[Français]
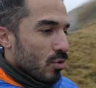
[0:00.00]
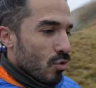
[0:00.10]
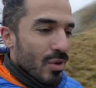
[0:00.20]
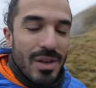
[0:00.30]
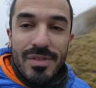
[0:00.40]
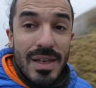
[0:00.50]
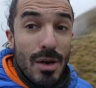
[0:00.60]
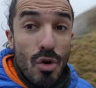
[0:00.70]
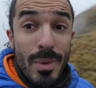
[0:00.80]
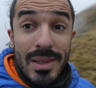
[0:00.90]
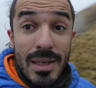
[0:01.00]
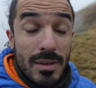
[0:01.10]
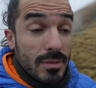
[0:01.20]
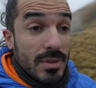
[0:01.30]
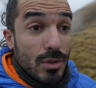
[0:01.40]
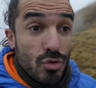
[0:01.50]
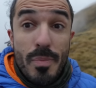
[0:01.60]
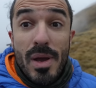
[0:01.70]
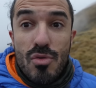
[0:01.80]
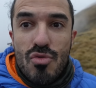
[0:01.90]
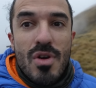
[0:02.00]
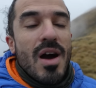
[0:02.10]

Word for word: que le café le matin, c'est super cool